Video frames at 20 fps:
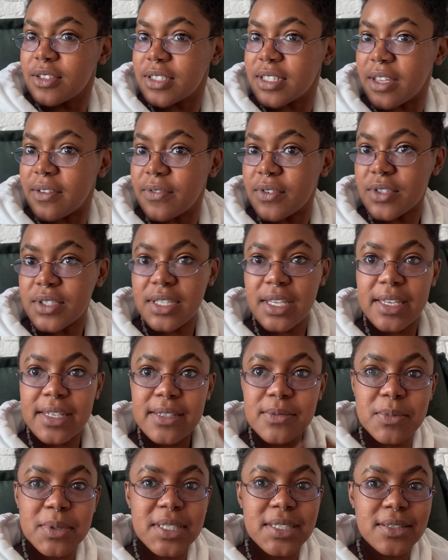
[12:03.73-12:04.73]
sei
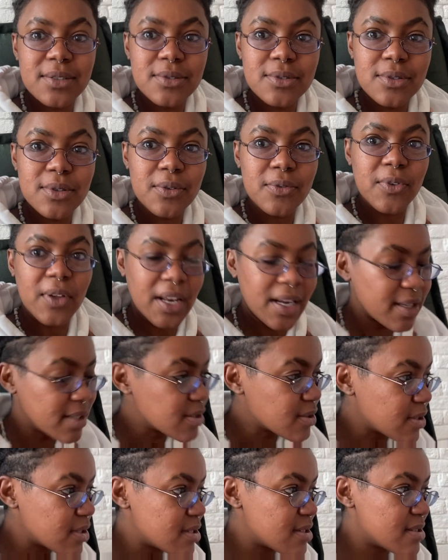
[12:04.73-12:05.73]
vocês, mas eu tô
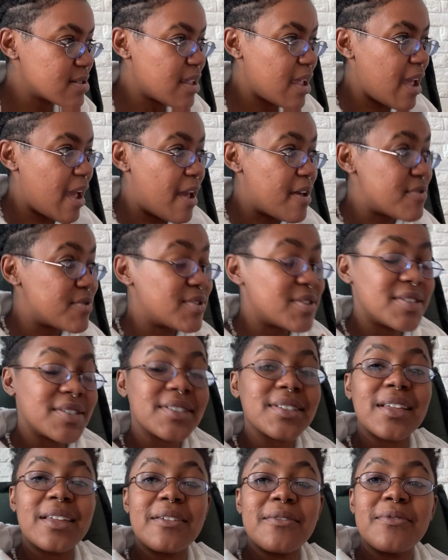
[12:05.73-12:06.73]
feliz com esses day afters.
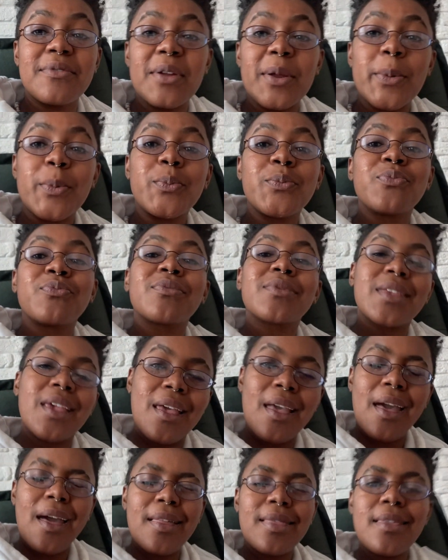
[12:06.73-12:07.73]
Enfim,
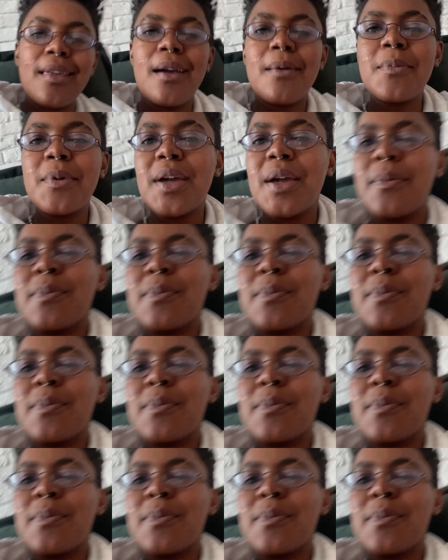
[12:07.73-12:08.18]
até amanhã,